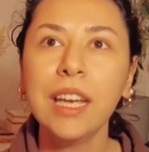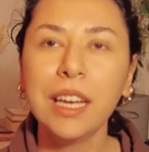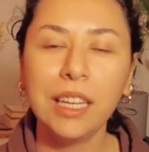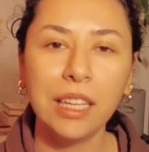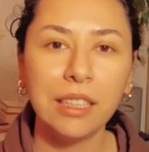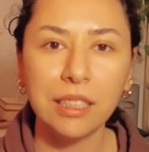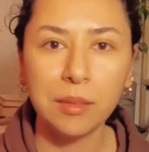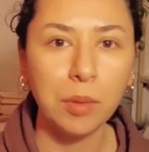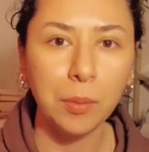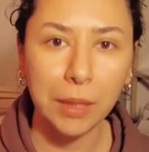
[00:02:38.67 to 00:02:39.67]
e,
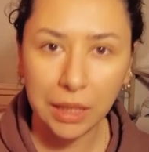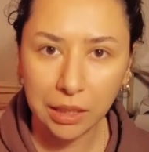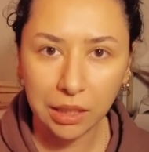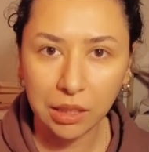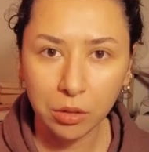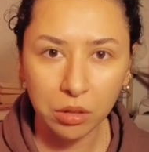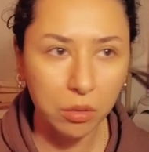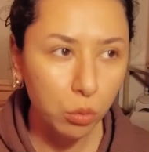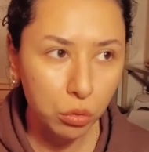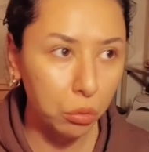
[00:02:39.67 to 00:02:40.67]
dediğim gibi ilk
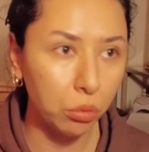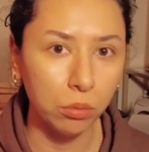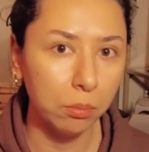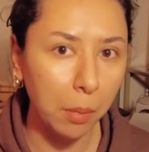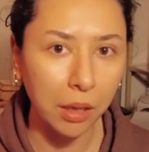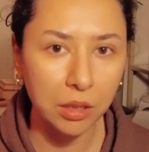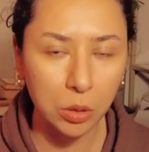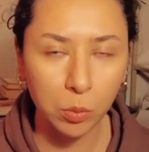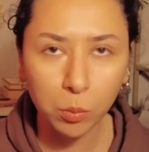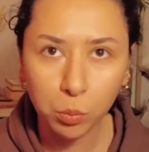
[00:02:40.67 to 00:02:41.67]
2-3 gün
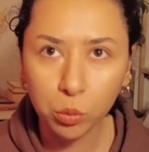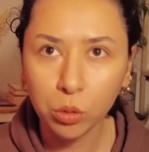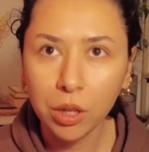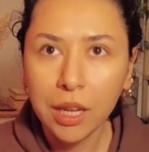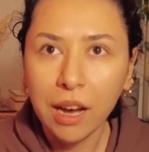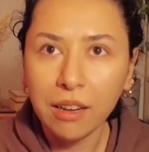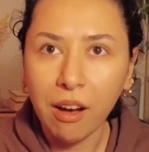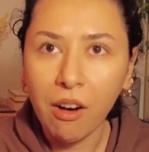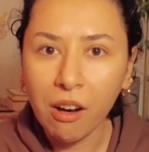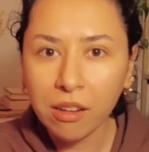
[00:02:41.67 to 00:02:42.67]
maksimum bu hani
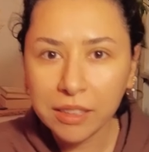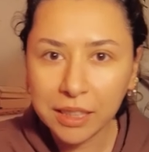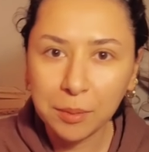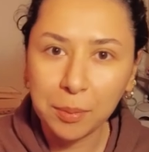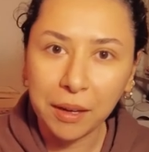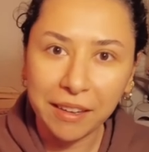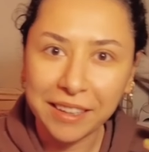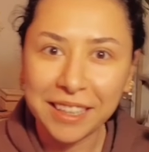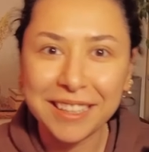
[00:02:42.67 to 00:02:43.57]
ağrı gibi hareket